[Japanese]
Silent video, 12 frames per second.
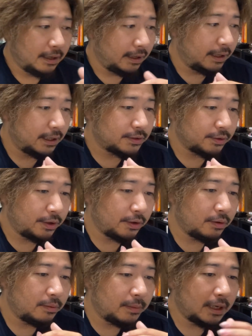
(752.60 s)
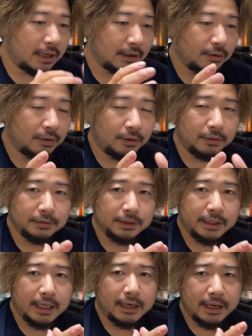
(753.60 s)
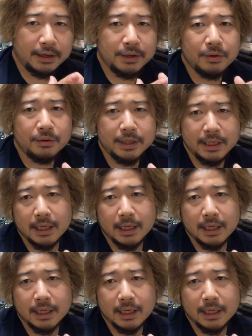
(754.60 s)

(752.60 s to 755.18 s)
えー、それを、まあ、こう、やれるように、